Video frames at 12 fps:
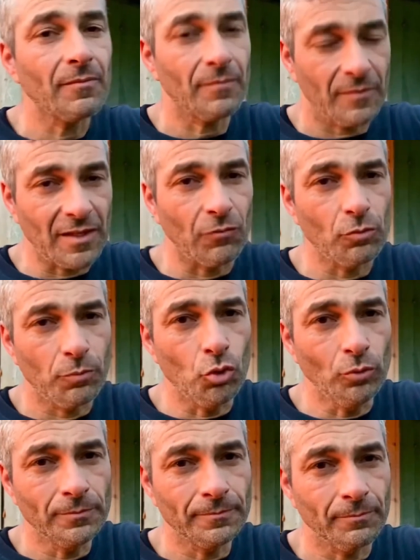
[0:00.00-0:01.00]
Ça vaut le coup.
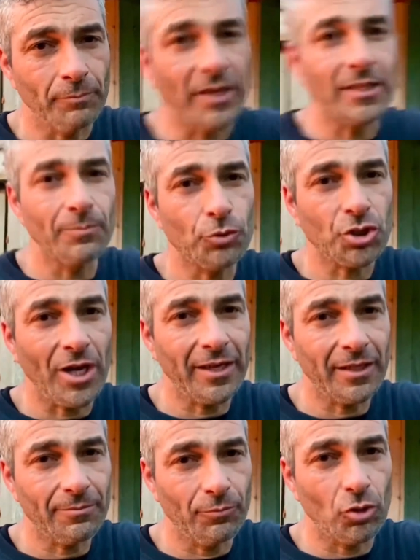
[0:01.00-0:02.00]
Payer plus
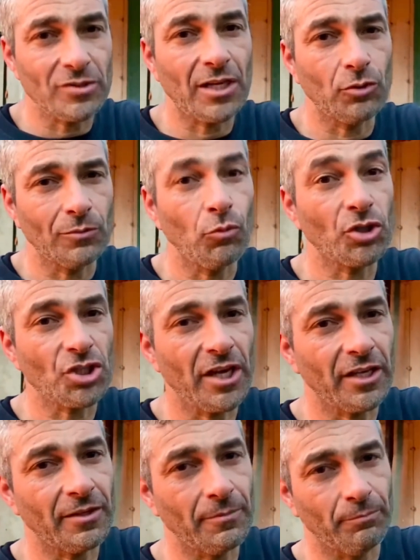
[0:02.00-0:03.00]
cher, et ça coûte moins cher.
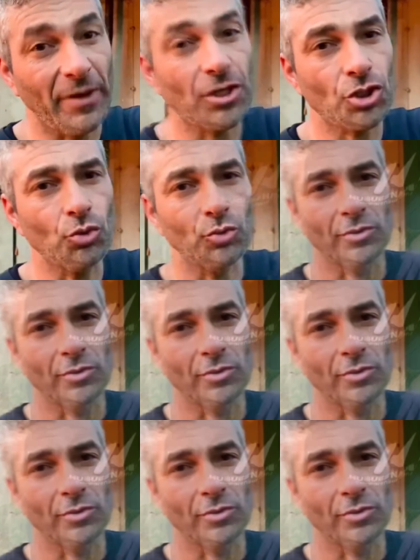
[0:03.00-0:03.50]
Pain jaune.